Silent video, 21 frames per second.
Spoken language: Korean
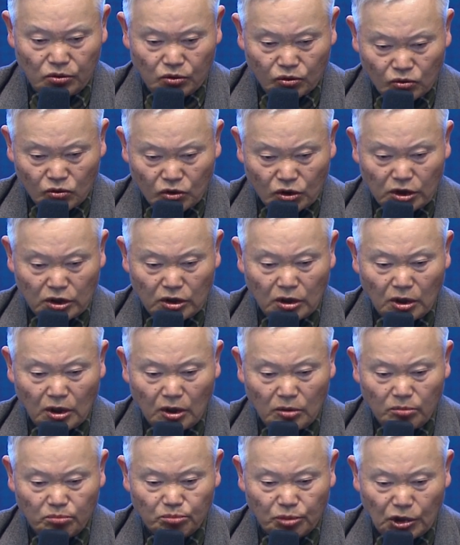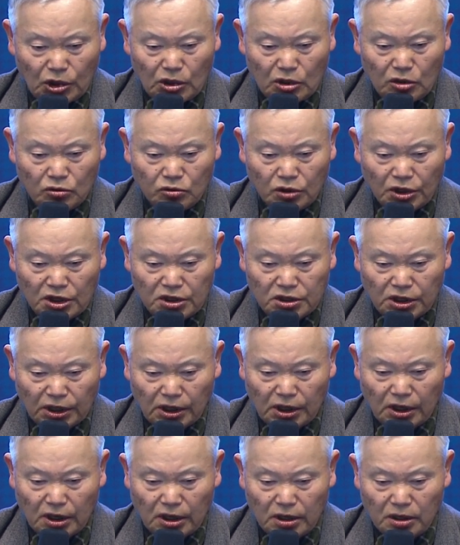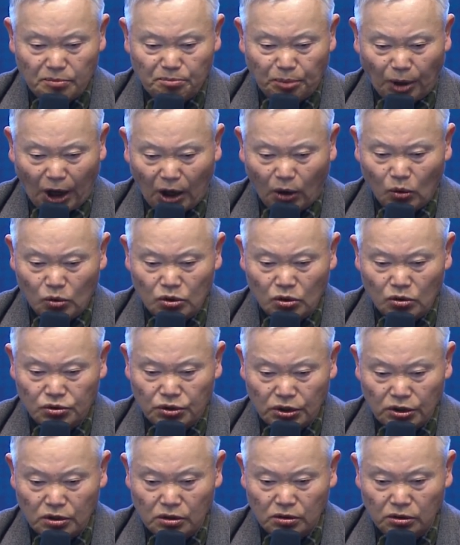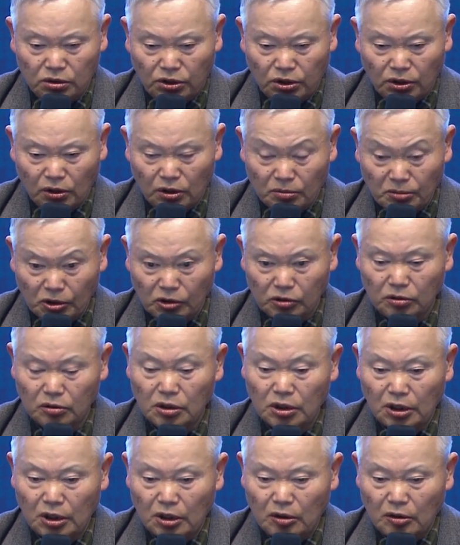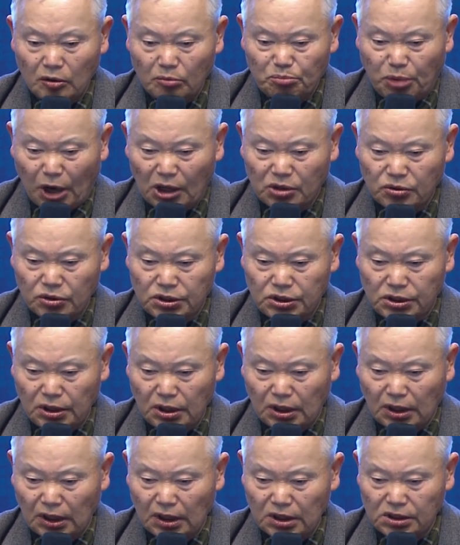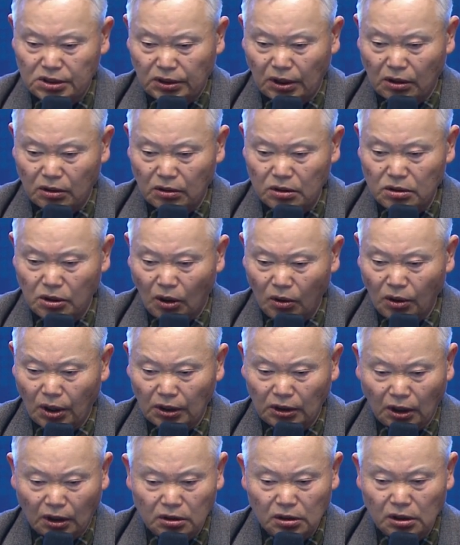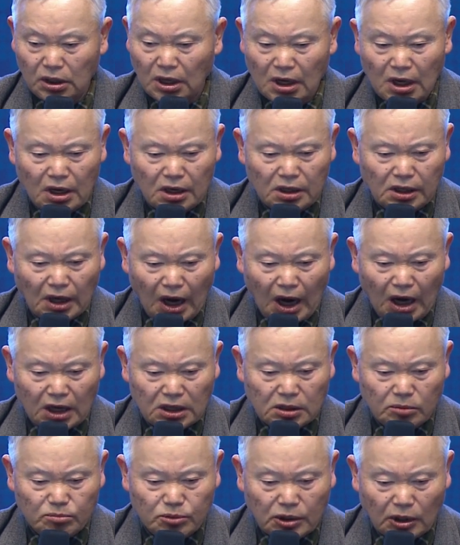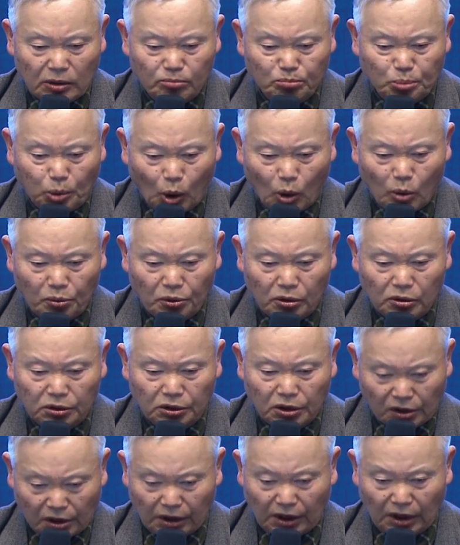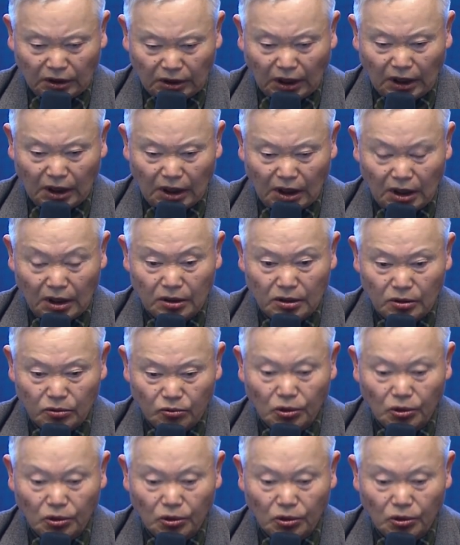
중국이 미국의 세계 패권적 지위를 뛰어넘어 팍스 시니카 시대를 열겠다는 야심찬 포부를 드러냈다.